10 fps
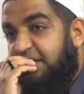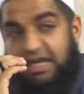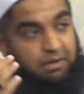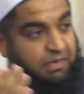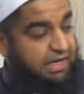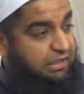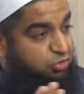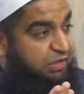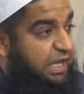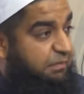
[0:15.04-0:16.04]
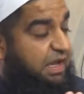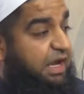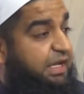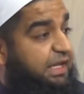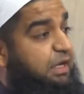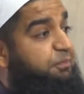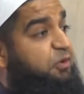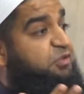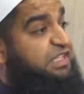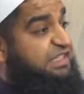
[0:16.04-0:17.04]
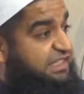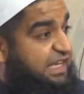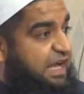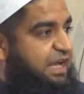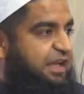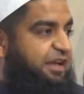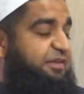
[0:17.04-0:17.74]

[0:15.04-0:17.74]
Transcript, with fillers: कि हमारा दुनिया में आने का प्रोसेस क्या है